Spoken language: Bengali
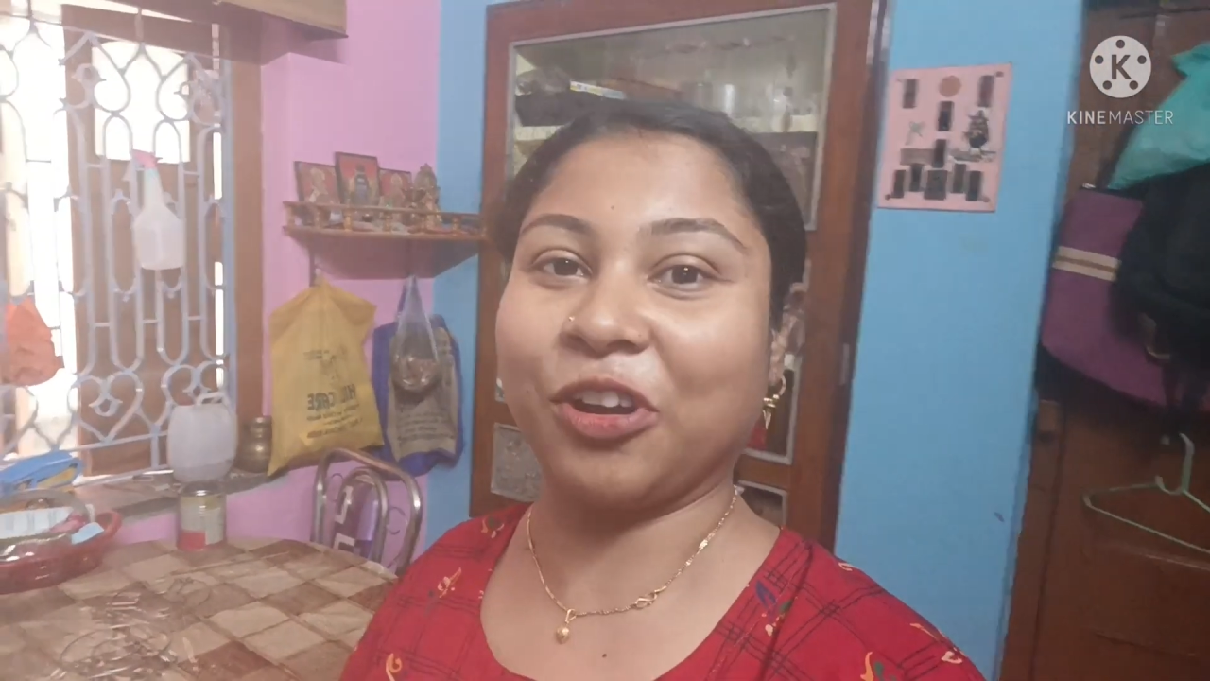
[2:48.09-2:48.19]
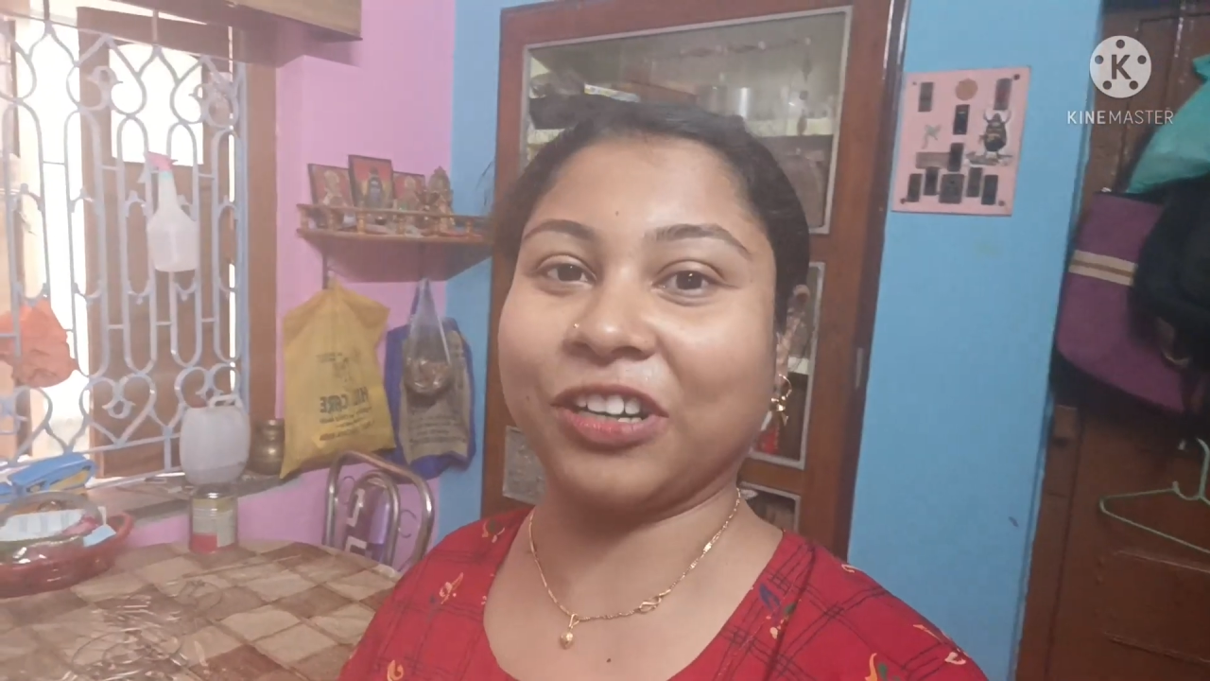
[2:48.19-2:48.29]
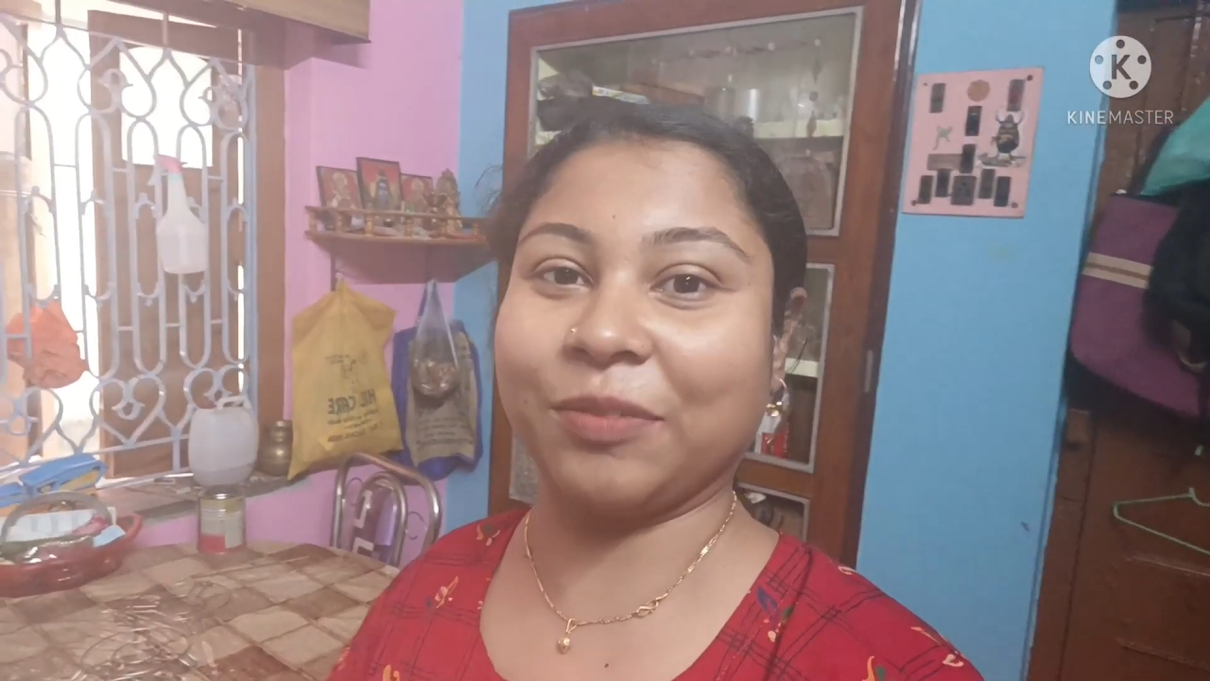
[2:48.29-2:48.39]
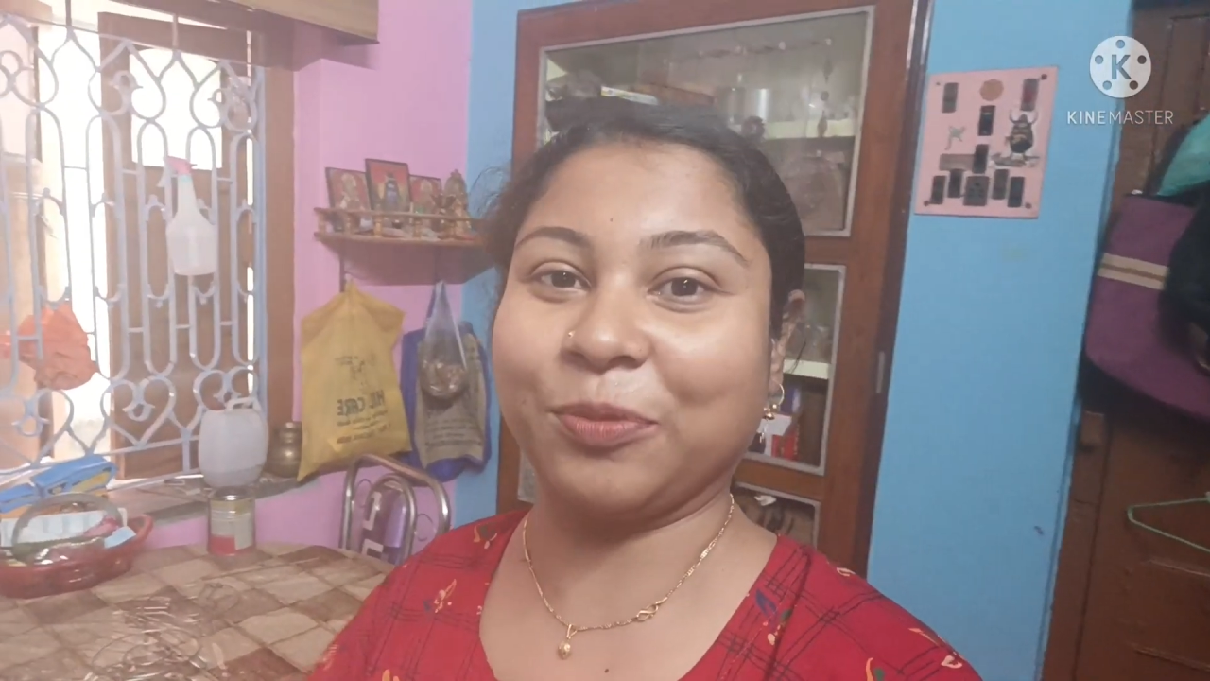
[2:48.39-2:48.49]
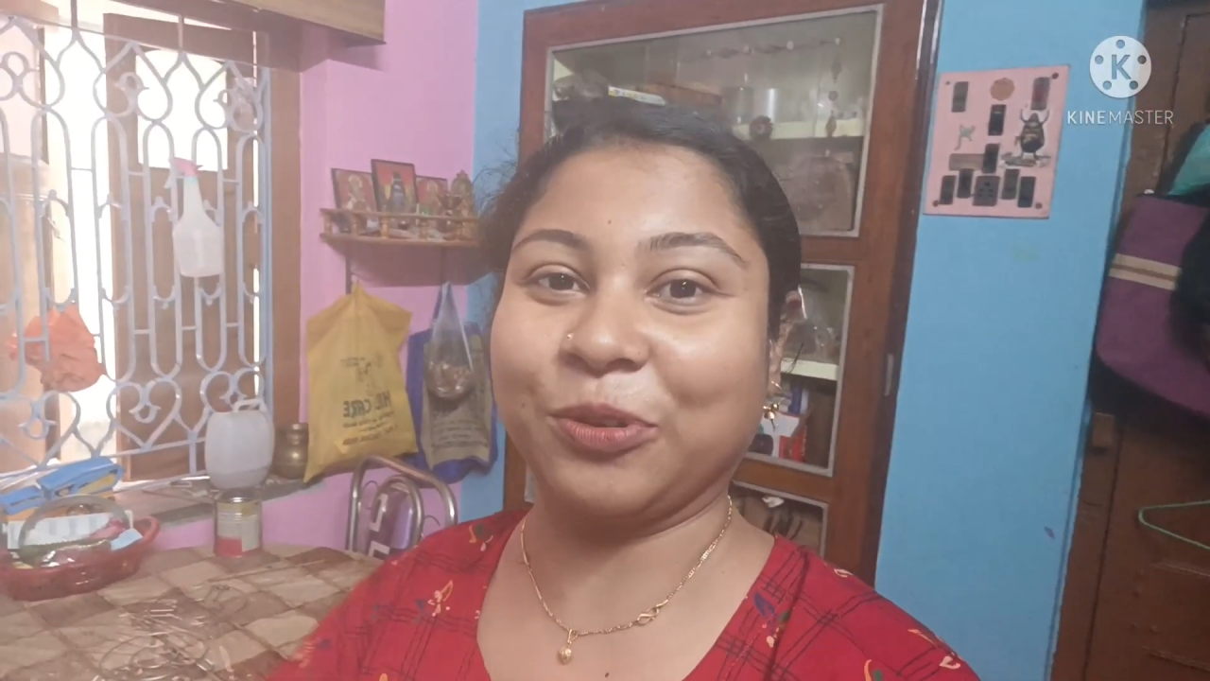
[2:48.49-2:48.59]

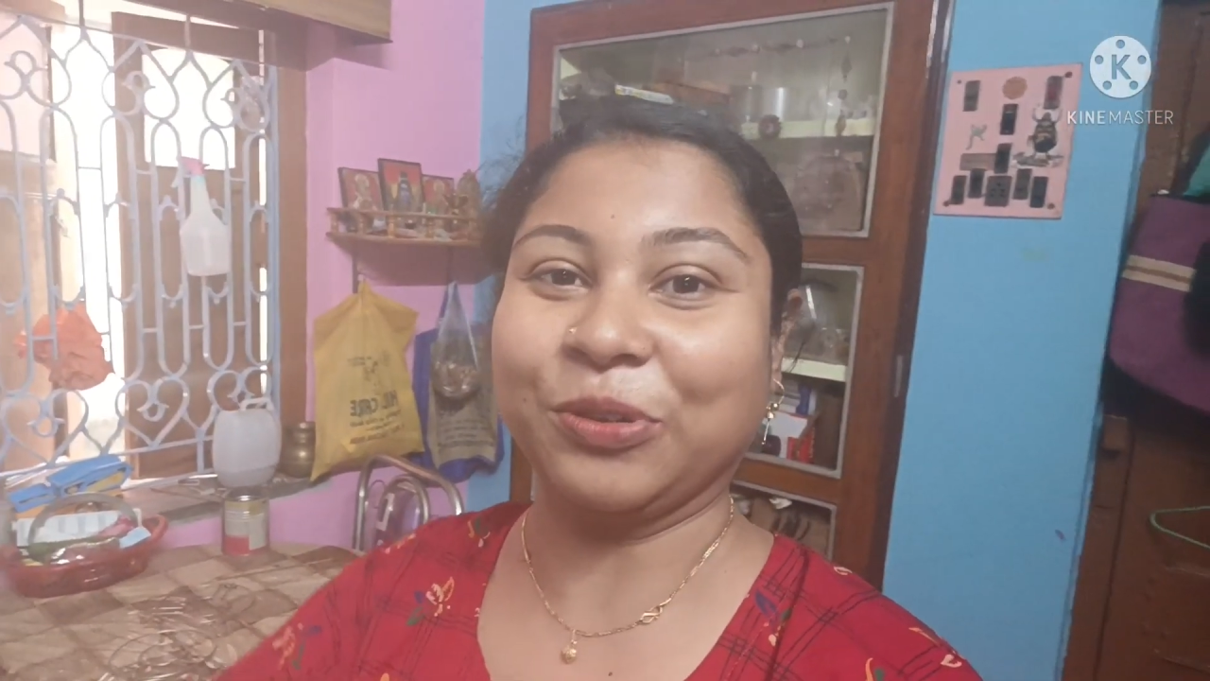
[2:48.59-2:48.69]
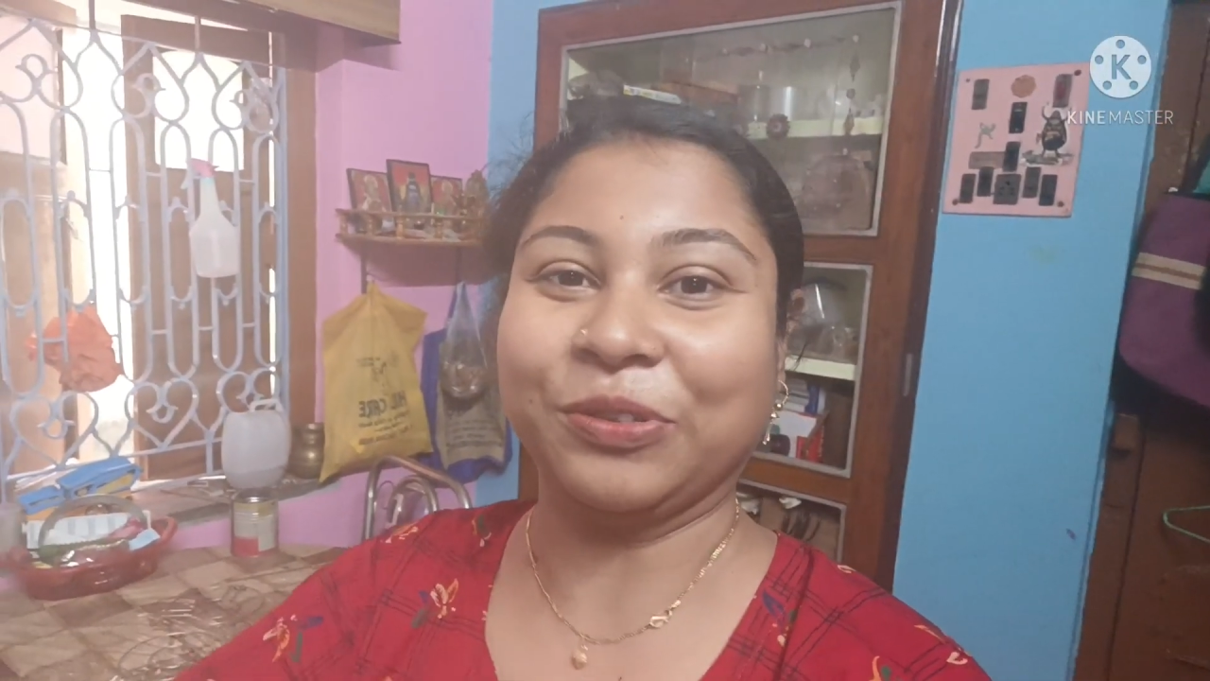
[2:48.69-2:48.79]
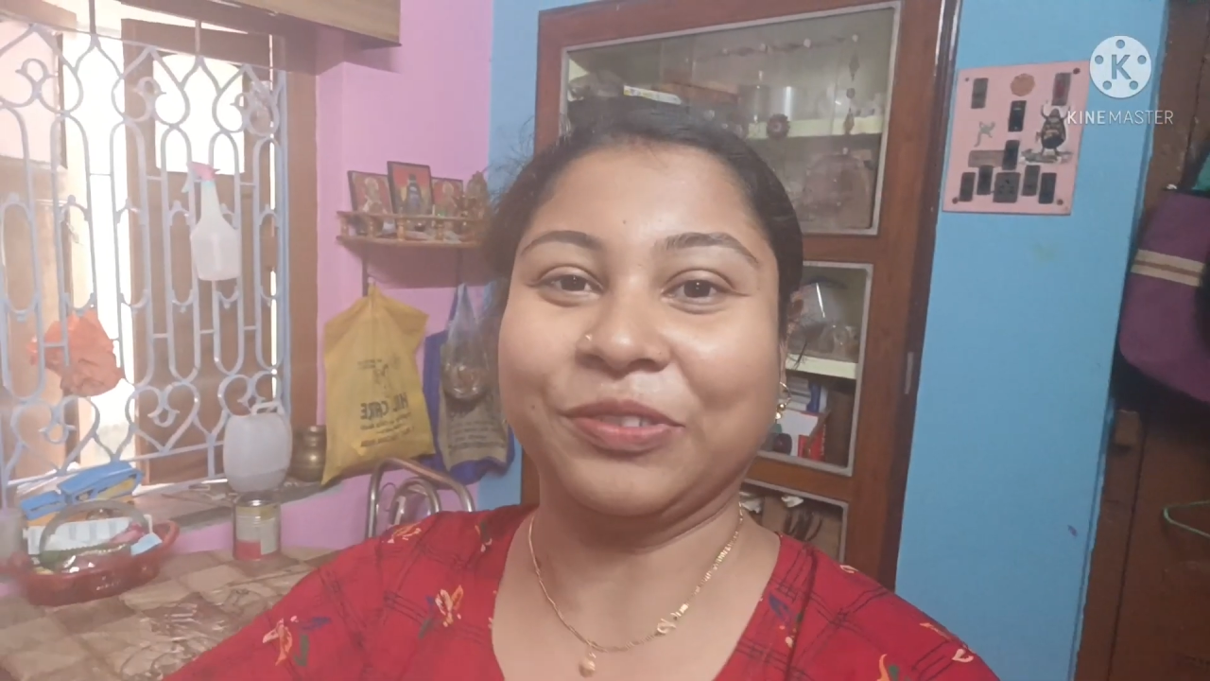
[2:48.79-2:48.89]
ব্লগটা পুরো